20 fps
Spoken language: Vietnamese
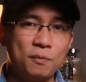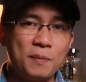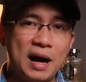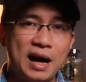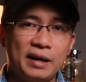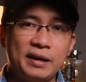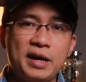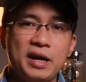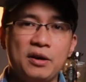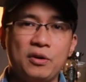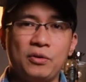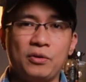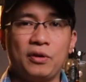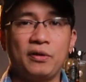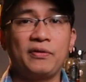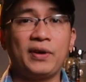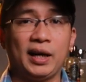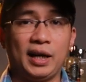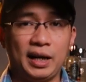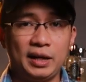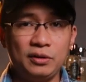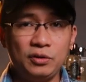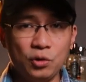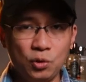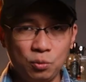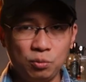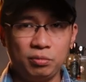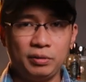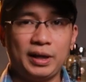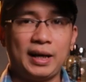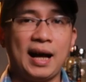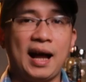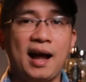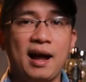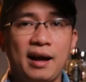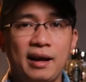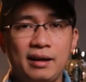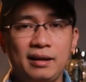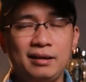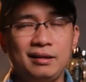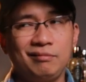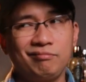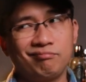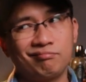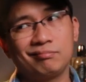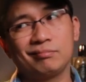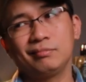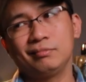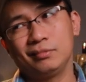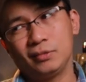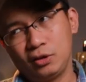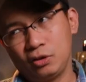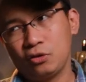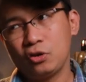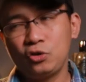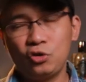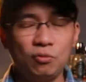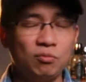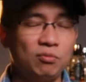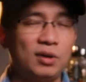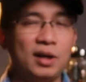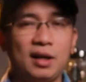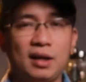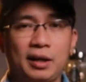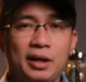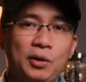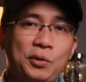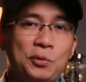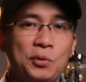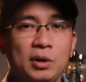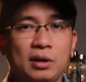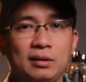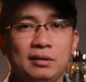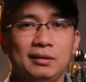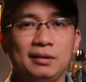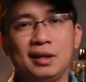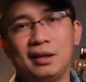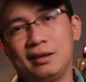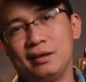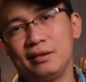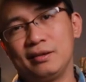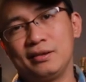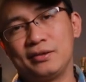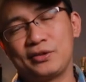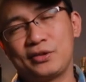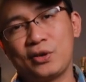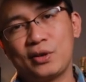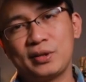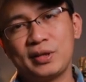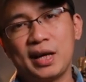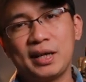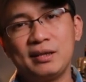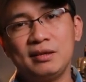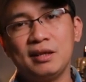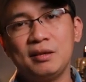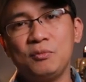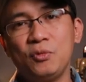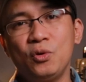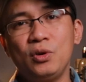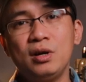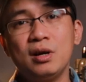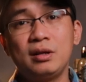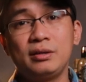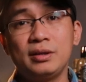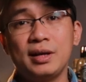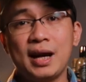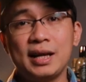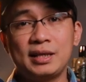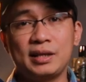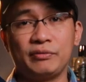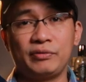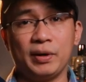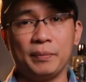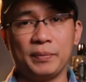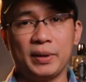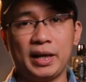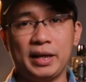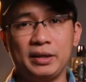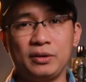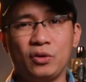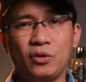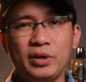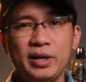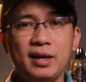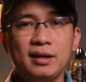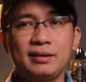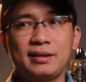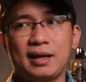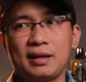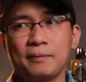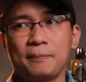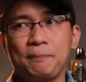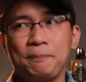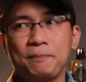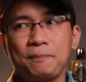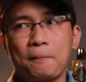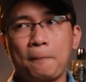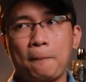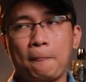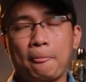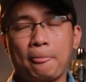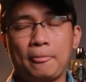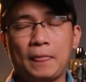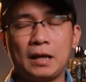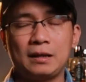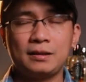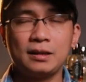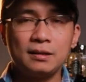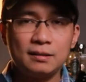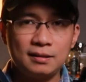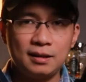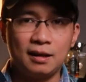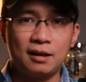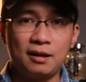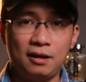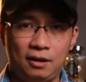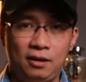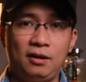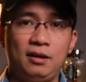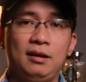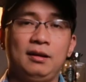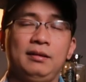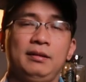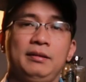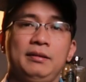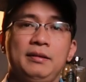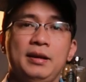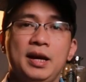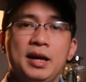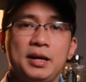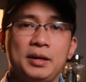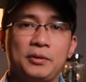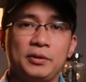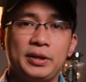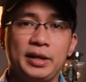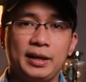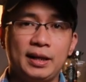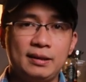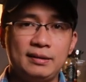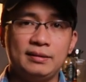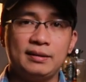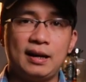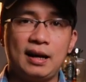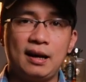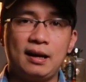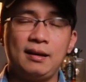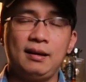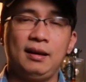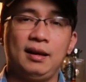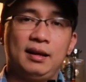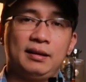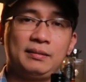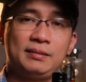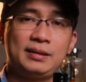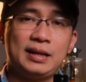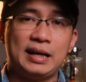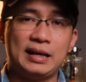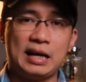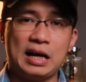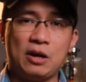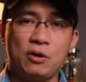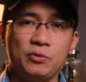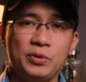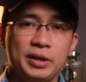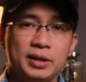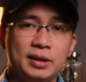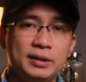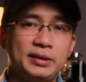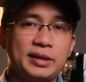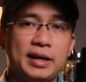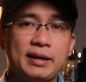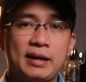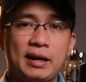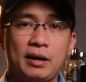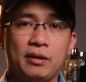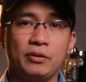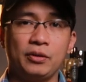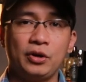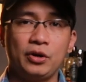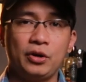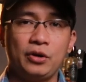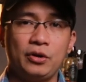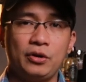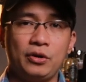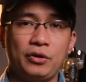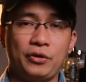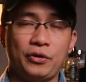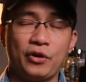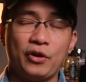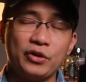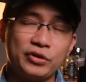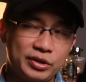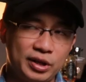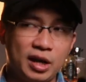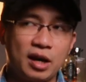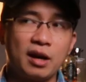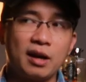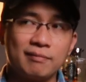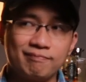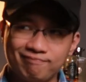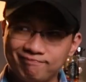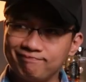3 đều nó phản ánh đúng cái nói chung là cái cuộc uh, so sánh giữa mùi hương giữa hai sản phẩm này có nghĩa rằng rất là khó để có thể đánh giá là chai nào nhỉnh hơn chai nào nó sẽ